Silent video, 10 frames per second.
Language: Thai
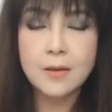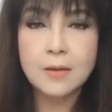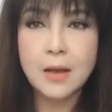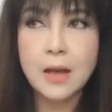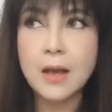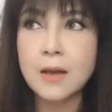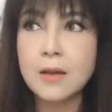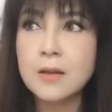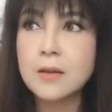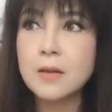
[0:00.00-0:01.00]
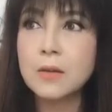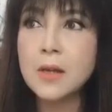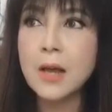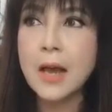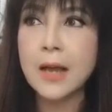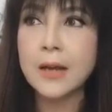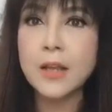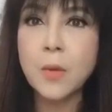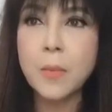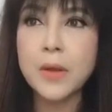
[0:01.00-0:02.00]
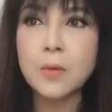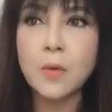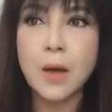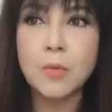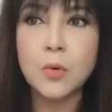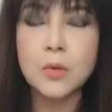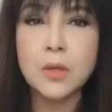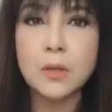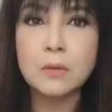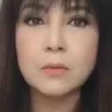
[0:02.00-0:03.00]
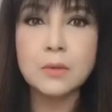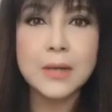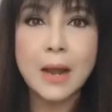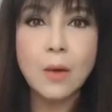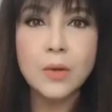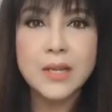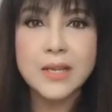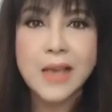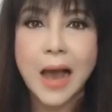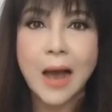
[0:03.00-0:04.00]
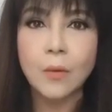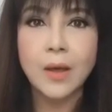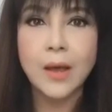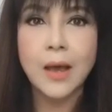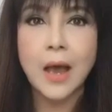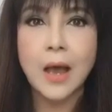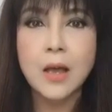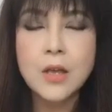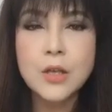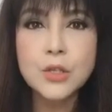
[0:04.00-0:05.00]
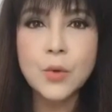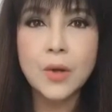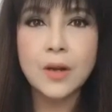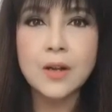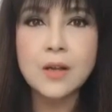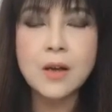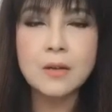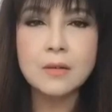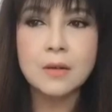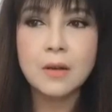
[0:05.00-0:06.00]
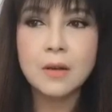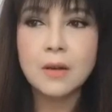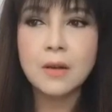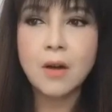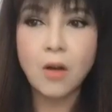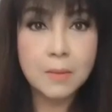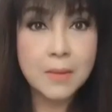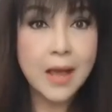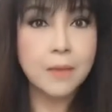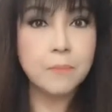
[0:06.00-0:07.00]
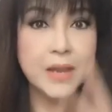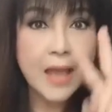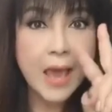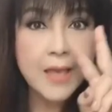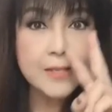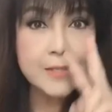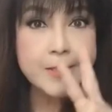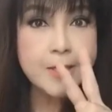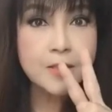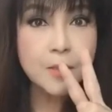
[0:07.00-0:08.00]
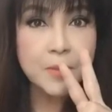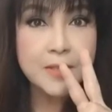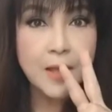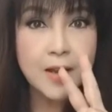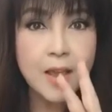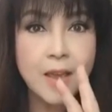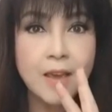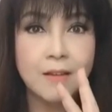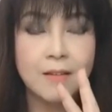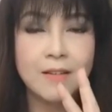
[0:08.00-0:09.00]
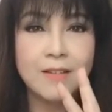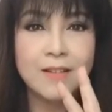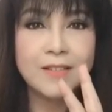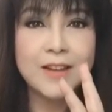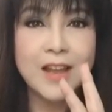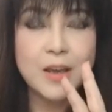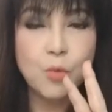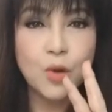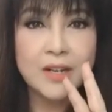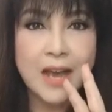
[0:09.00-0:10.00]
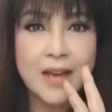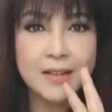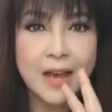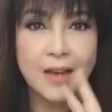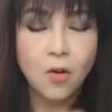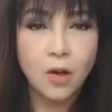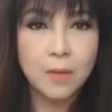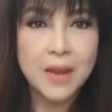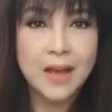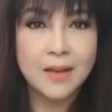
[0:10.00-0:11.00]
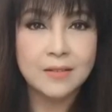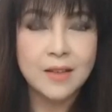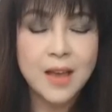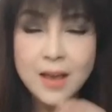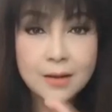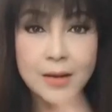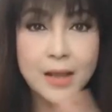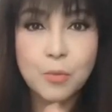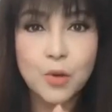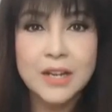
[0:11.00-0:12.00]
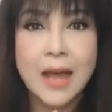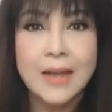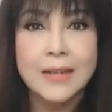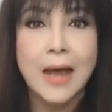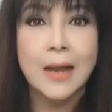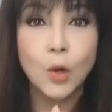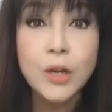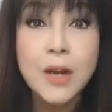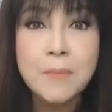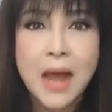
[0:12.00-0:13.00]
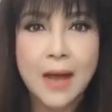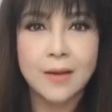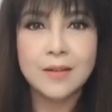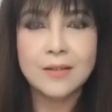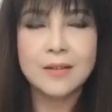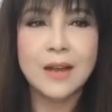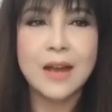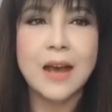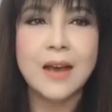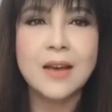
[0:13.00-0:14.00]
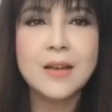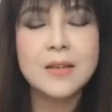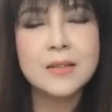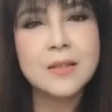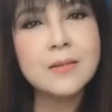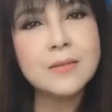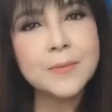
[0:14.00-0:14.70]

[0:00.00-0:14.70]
นะคะเรื่องอาหารนี้ก็เป็นความรู้ที่ต้องเล่ากันอีกยาวเลยค่ะ ส่วนเรื่องออกกำลังเป็นแค่20%เปอร์เเซนองในกระบวนการการออกกำลังในกระบวนการการลดน้ำหนักนะคะ ซึ่ง